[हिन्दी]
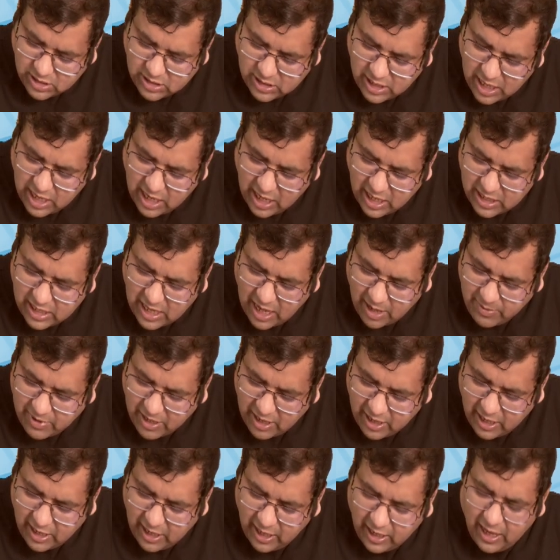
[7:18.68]
इस तरीके से आप
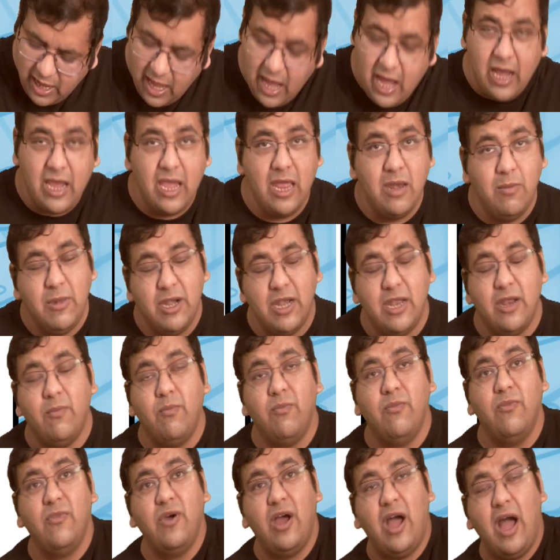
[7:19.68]
ये करेंगे अगेन बेटा
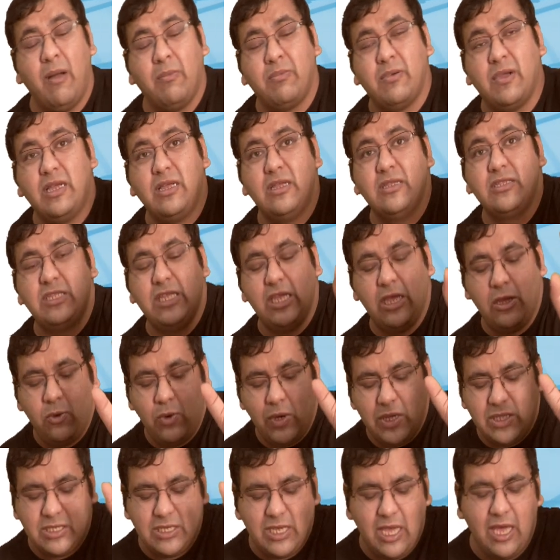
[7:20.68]
आपका
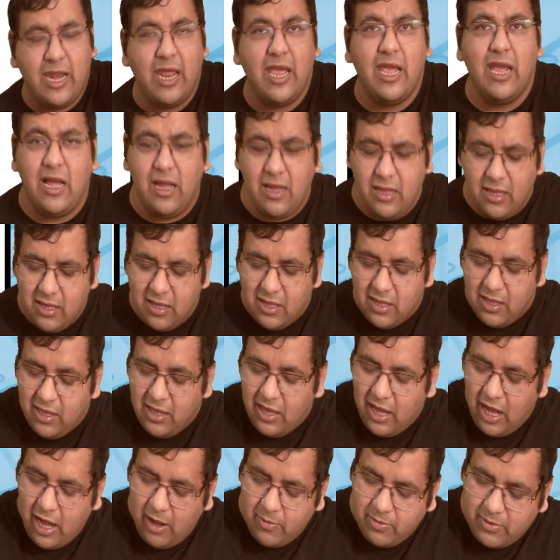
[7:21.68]
सीक्वेंस क्या रहेगा
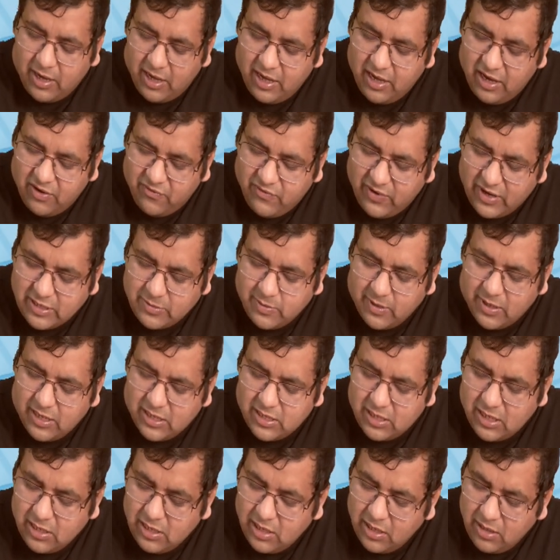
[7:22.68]
आपका इन्वेस्टमेंट
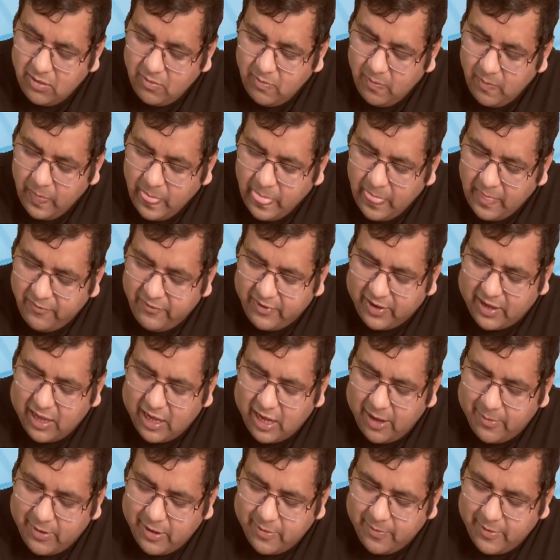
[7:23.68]
डिसीजन
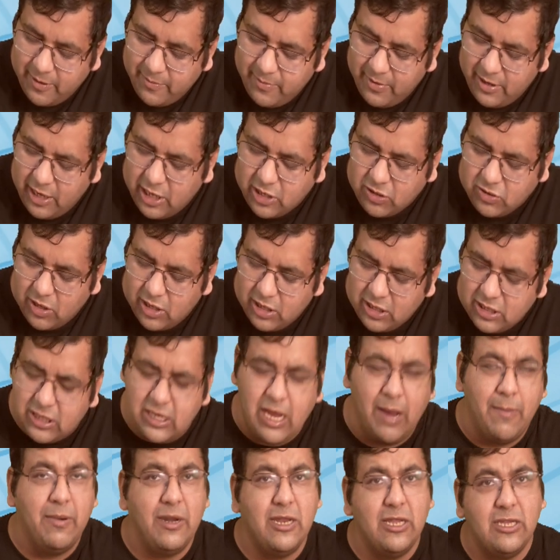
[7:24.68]
वर्किंग कैपिटल मैनेजमेंट रेशोनेस
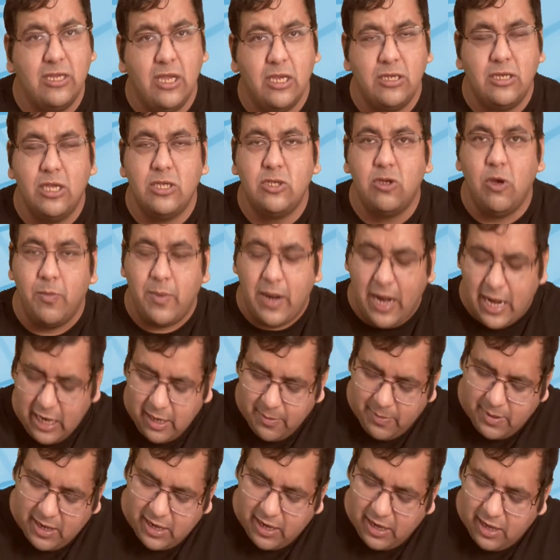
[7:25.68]
कैपिटल स्ट्रक्चर इसको
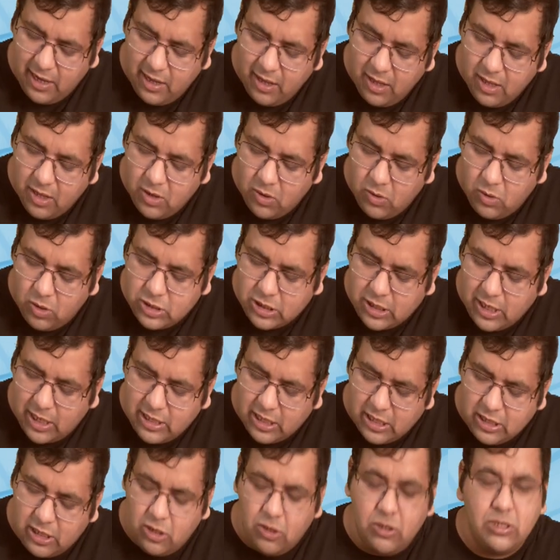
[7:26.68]
प्रायोरिटी पर करेंगे उसके
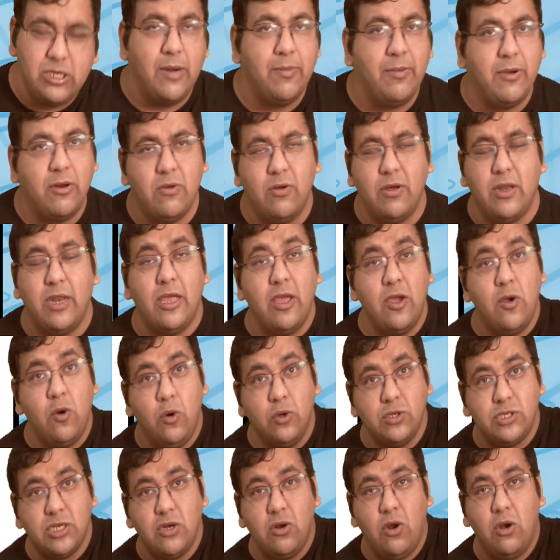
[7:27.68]
बाद इन तीनों चैप्टर को करेंगे
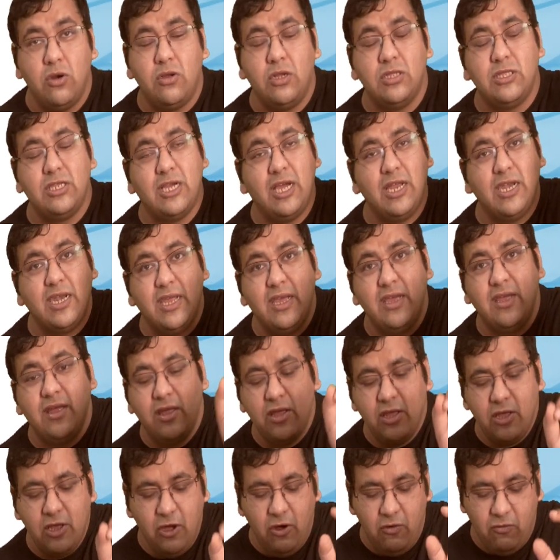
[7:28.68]
क्वेश्चन कौन कौन से करने हैं
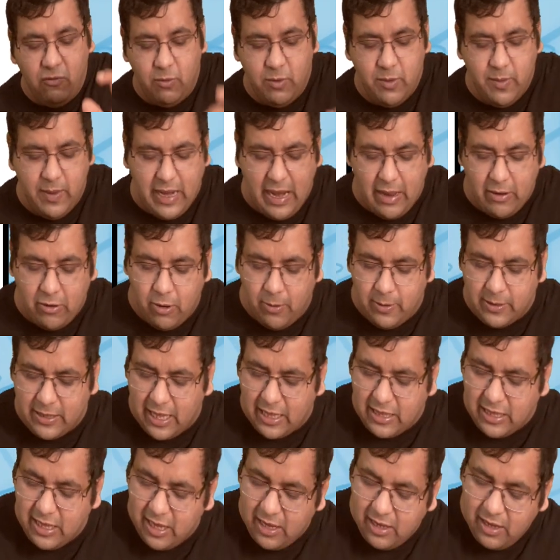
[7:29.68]
वो भी मैंने आपको
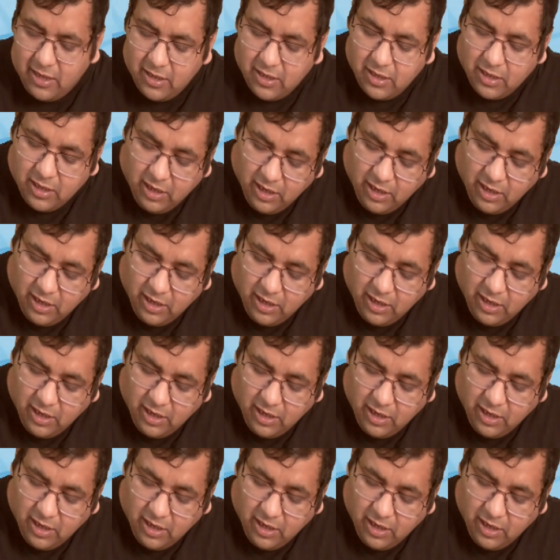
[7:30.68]
बता दिया है